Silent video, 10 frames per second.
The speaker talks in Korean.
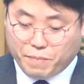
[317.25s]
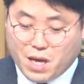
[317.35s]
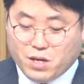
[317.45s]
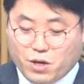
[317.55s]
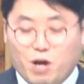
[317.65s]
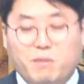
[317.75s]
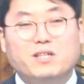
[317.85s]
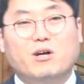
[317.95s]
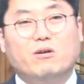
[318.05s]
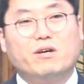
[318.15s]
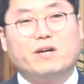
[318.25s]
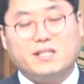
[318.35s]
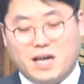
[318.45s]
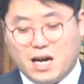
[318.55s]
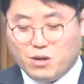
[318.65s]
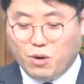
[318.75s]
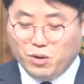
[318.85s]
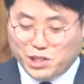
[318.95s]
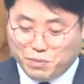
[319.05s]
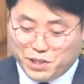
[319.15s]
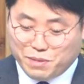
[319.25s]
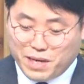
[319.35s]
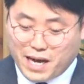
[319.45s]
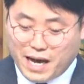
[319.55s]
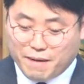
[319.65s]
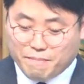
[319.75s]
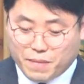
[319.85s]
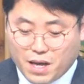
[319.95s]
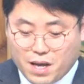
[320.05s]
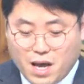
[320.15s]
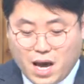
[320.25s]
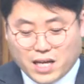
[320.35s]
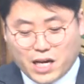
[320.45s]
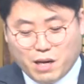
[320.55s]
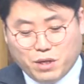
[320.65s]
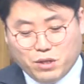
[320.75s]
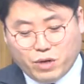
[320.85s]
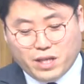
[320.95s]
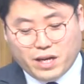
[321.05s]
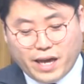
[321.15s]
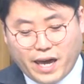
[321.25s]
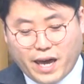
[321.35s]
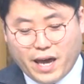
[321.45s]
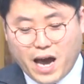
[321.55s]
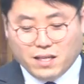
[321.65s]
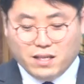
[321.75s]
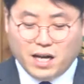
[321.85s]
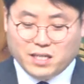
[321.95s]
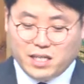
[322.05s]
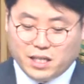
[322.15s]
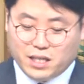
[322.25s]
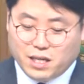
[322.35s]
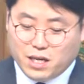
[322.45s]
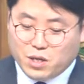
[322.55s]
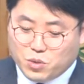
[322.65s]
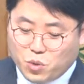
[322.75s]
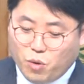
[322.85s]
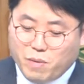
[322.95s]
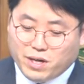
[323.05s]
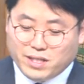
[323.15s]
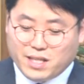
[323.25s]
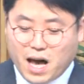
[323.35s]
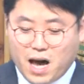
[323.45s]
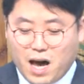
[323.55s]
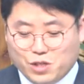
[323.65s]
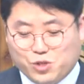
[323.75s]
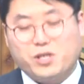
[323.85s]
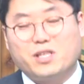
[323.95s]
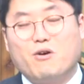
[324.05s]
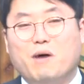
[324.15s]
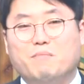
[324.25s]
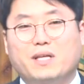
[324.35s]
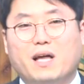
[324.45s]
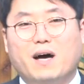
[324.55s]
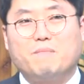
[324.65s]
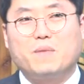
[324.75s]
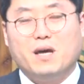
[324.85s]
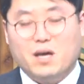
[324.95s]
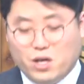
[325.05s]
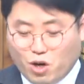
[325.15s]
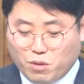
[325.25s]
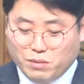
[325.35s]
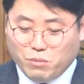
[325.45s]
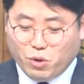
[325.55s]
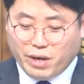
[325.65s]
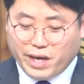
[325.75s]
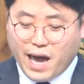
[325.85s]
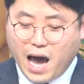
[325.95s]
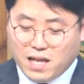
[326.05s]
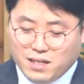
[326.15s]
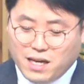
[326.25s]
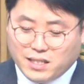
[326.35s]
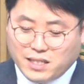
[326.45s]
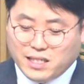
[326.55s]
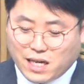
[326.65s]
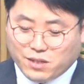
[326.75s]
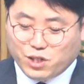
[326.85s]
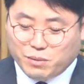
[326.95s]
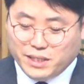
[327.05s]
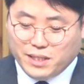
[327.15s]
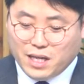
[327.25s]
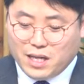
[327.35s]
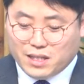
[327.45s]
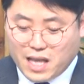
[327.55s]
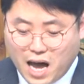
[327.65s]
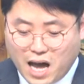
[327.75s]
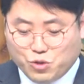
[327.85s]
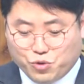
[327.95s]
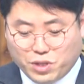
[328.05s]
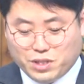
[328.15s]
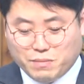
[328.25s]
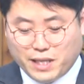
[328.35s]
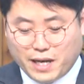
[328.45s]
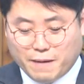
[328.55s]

여러분은 어떻게 살고 싶으십니까? 하나님은 우리들에게 한 가지 소명은 다 주셨다고 합니다. 여러분 모두에게 한 가지 장점은 다 주었습니다.